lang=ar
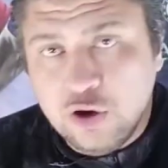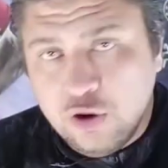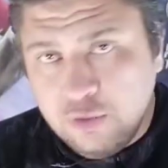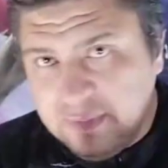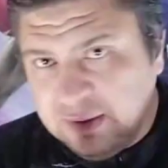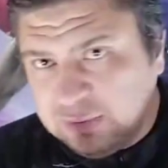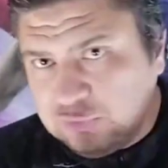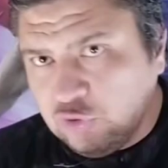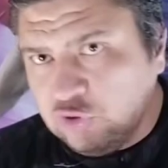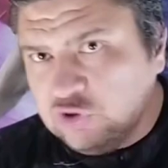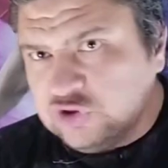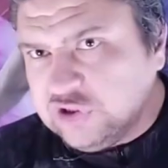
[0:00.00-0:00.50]

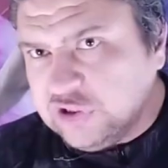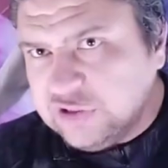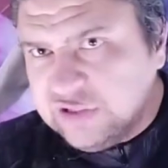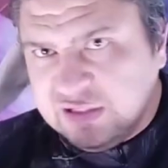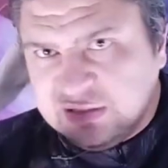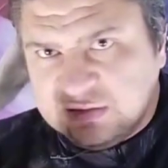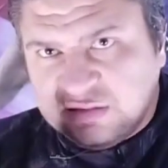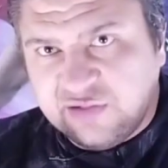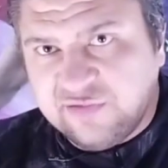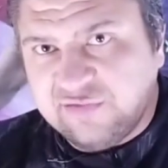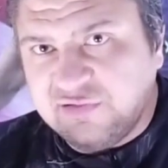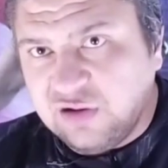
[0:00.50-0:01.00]
وما تقولش ان
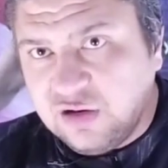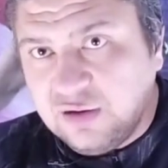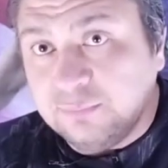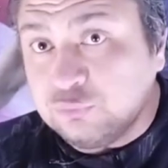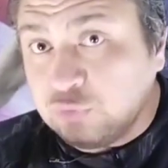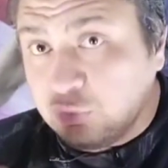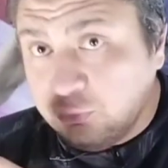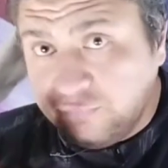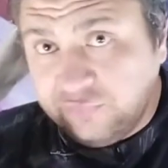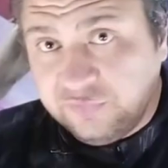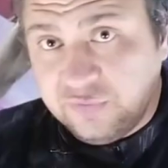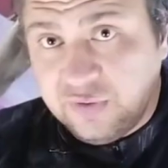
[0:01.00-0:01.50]
انت
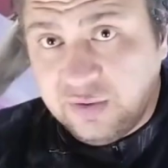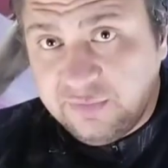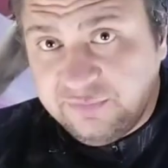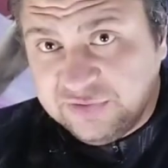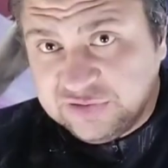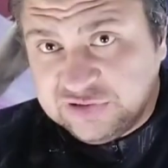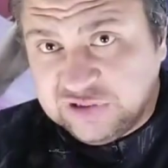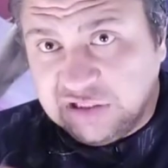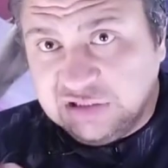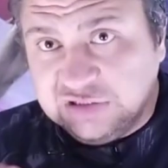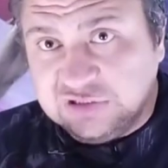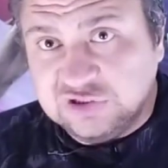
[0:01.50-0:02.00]
اتظلمت وما
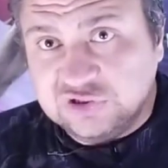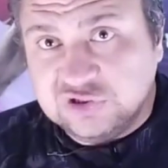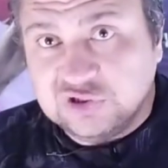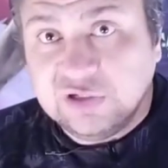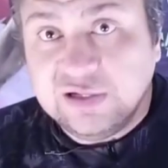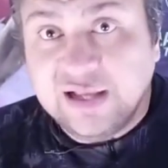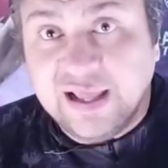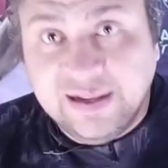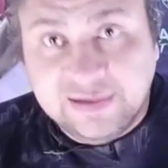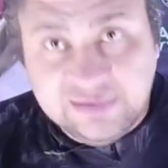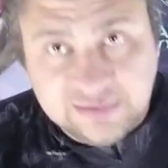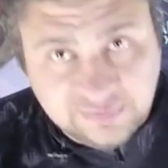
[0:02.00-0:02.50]
فشلتش
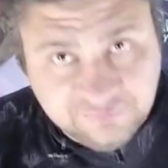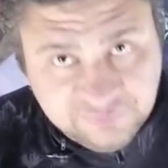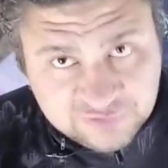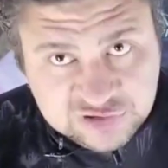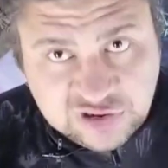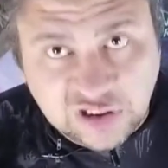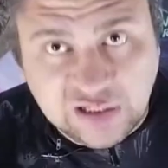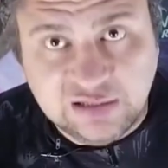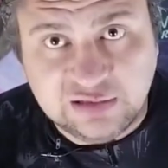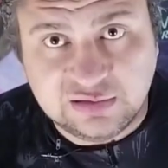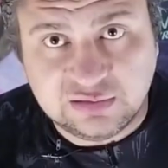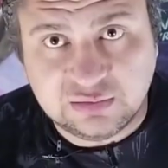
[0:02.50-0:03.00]
لا انت
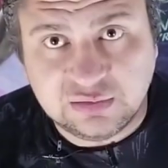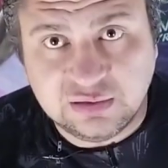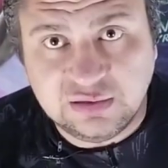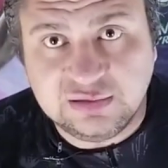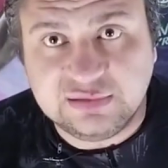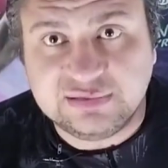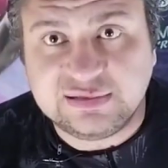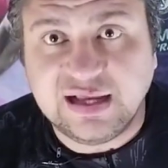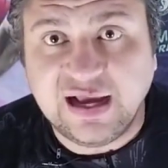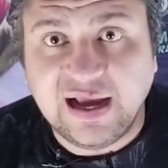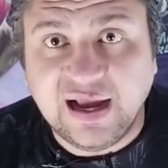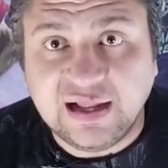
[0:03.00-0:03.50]
فشلت
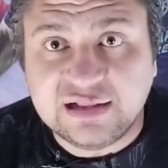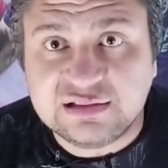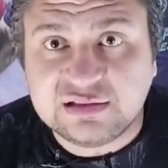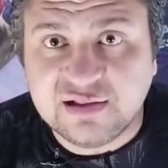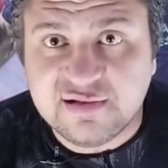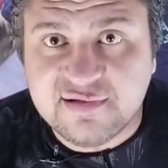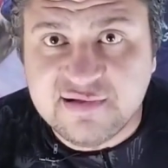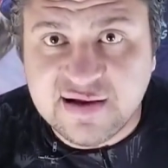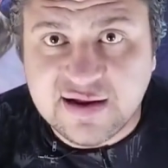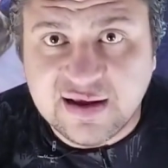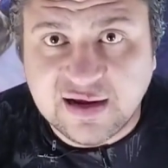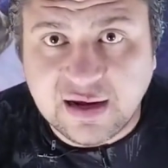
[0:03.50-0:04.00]
انت
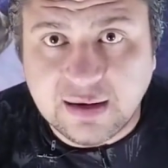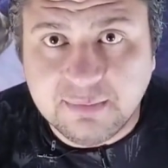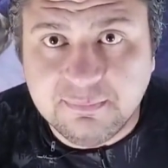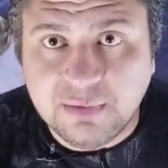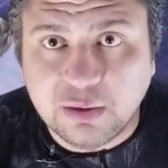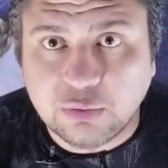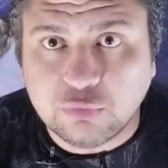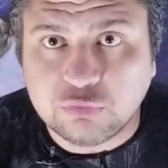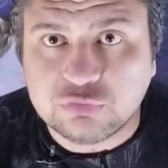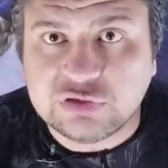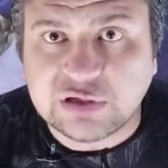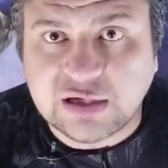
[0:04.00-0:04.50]
قعدت سنه
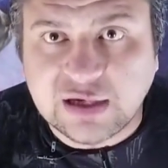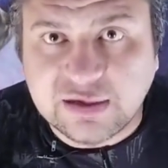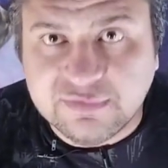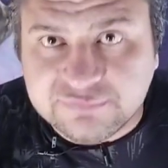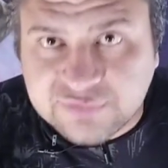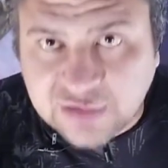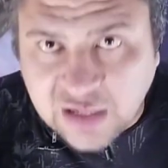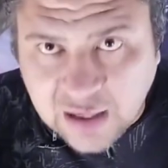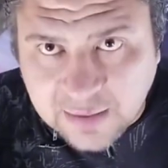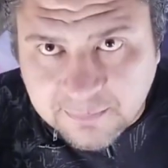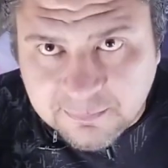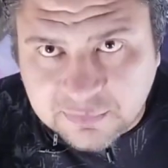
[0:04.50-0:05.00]
كامله كنت خايف
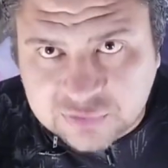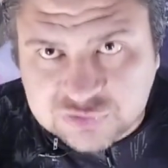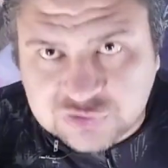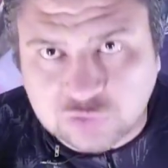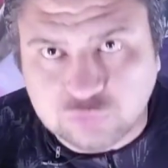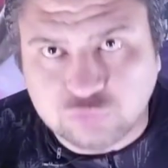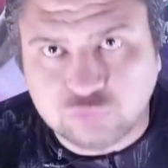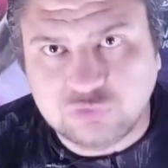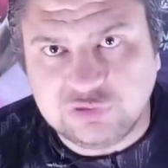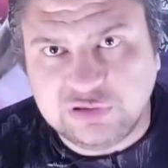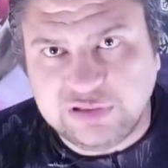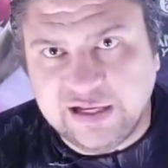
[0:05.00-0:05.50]
تلعب
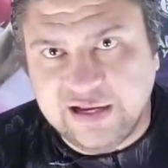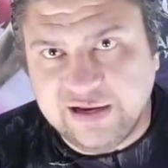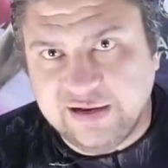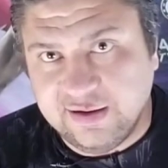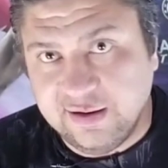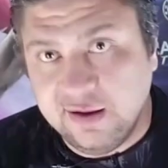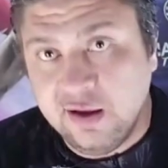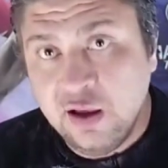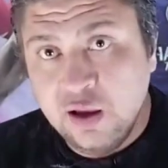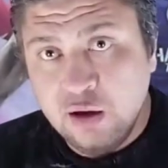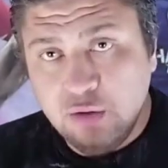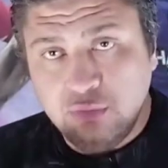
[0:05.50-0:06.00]
ماتشات
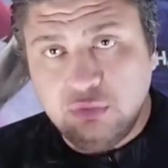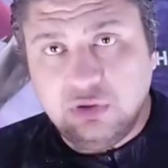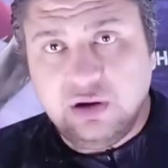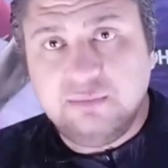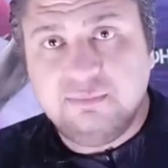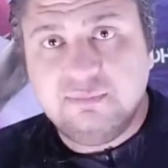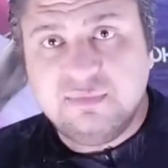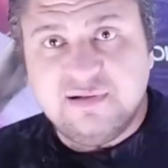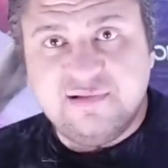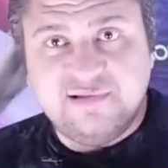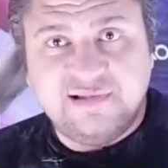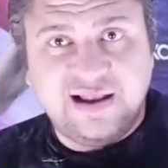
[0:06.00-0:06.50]
وديه
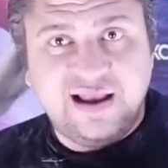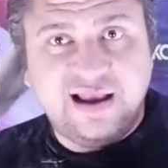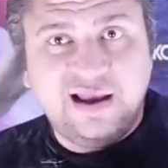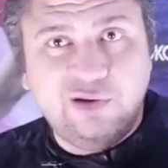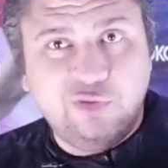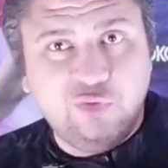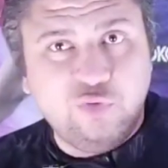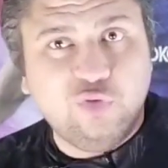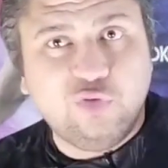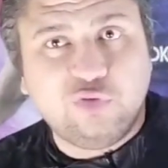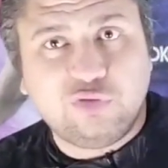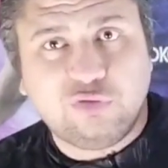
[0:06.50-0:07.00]
ولما
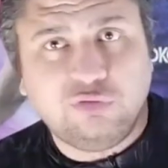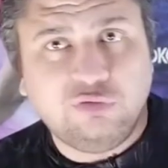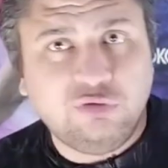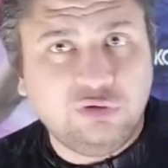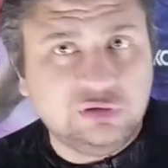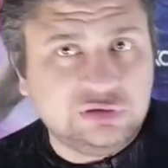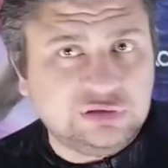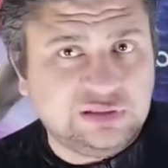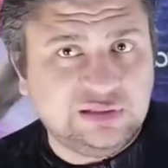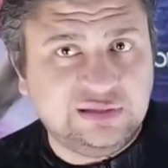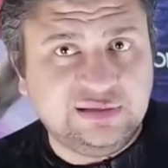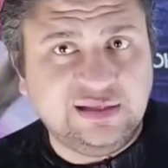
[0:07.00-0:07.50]
سالوك
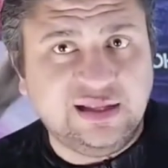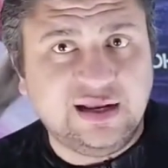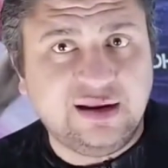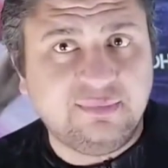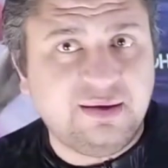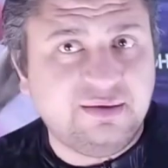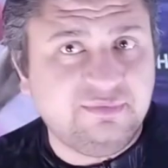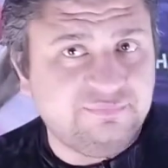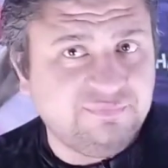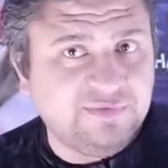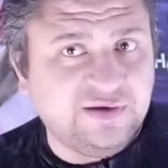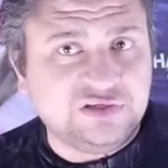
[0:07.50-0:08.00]
قلت ان انا
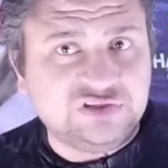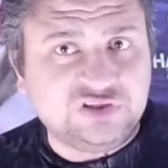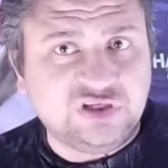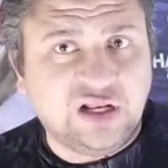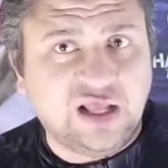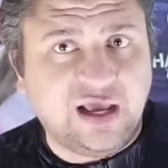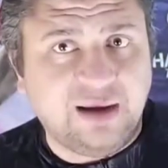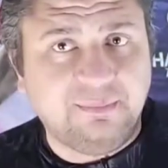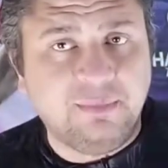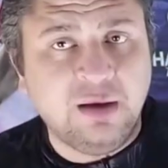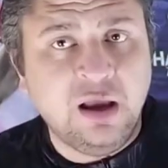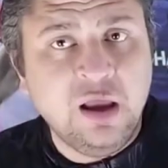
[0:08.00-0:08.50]
ما ينفعش
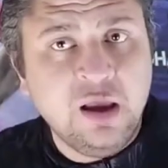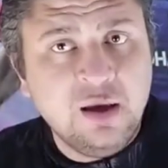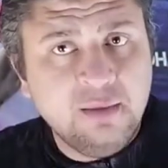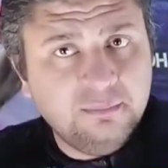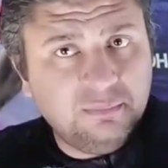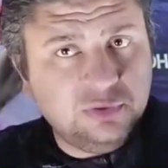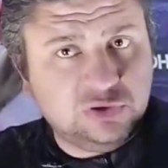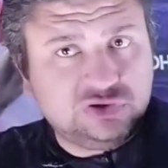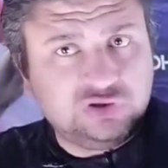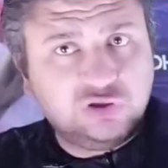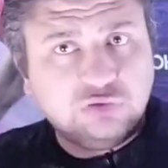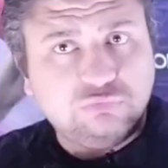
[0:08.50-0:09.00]
العب
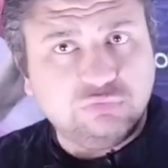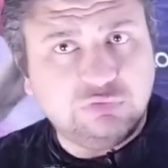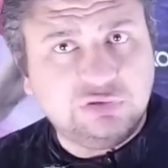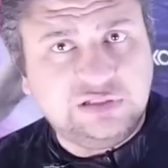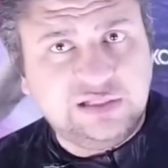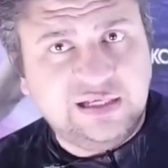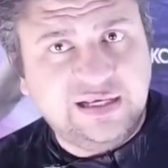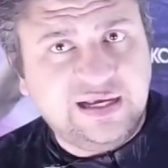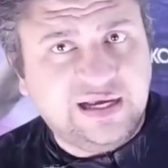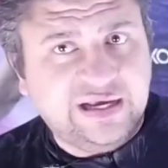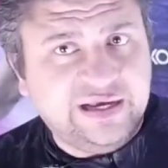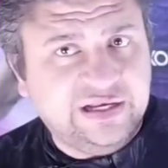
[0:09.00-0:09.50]
ماتشات
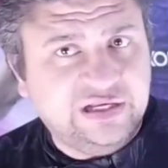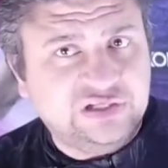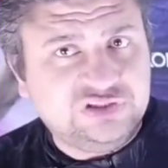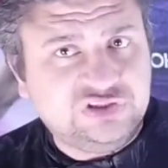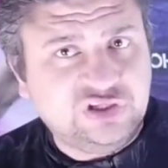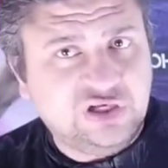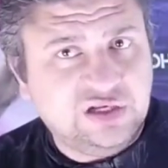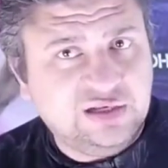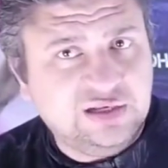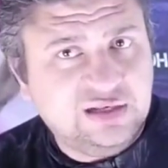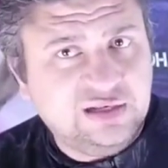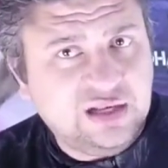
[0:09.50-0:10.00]
وديه
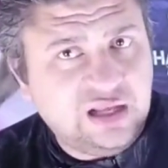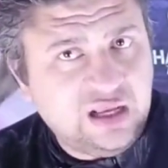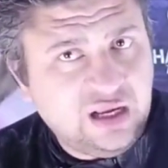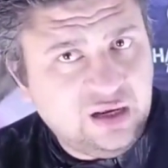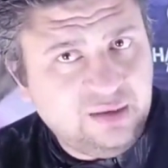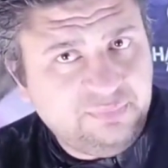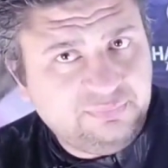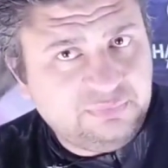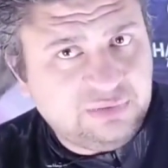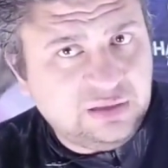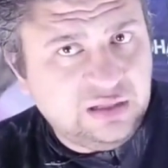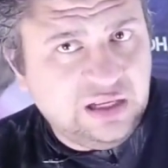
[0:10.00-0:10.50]
علشان
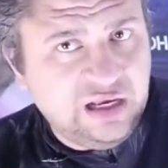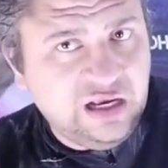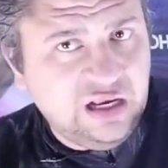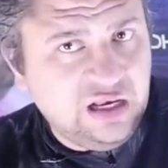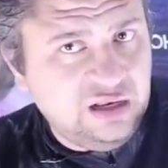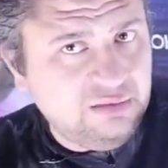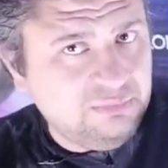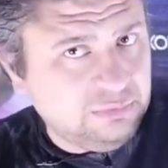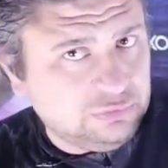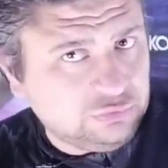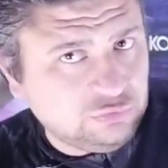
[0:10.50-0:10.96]
لعيبه الاهلي